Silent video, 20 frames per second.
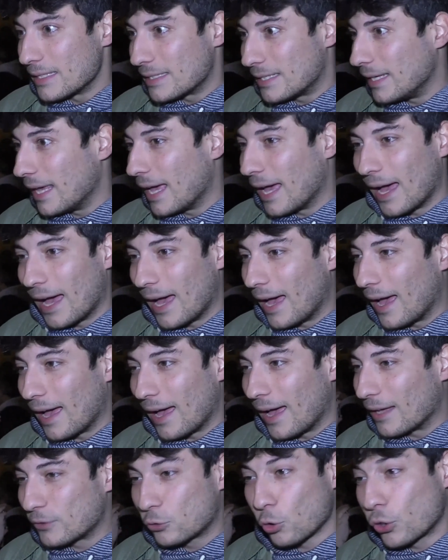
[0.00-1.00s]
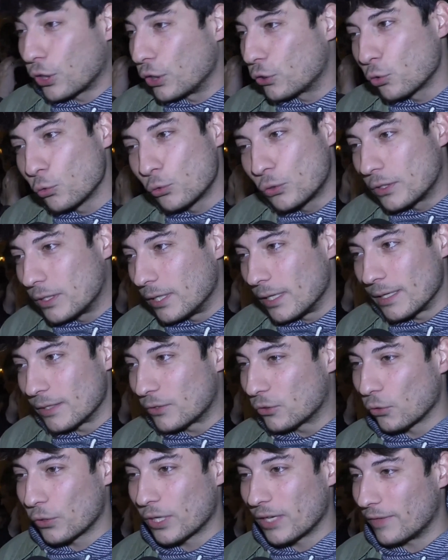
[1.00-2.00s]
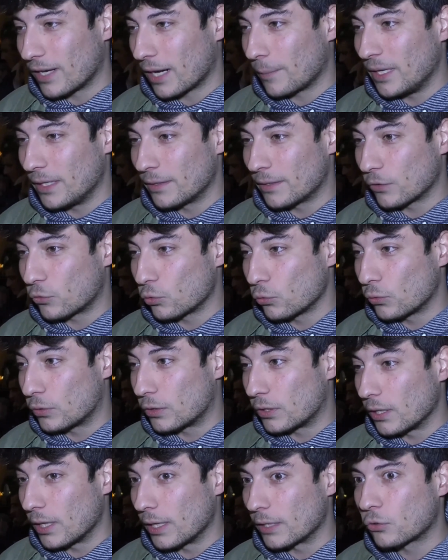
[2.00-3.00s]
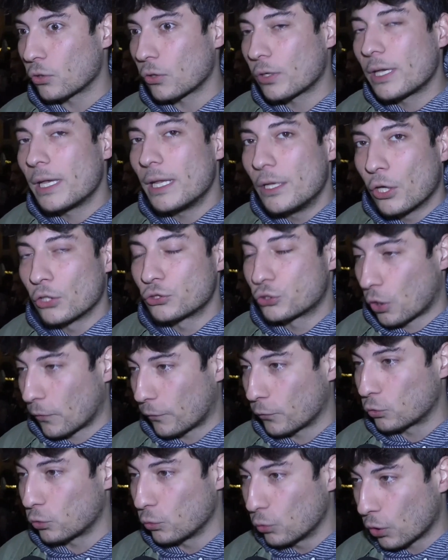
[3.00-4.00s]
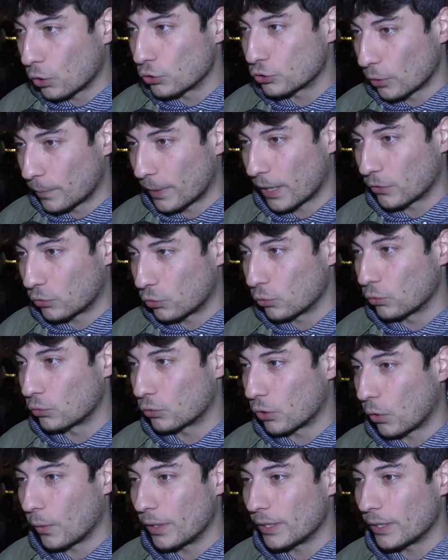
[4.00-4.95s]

sia tocchi tutti, tocchi veramente tutti e tocchi il nostro futuro soprattutto,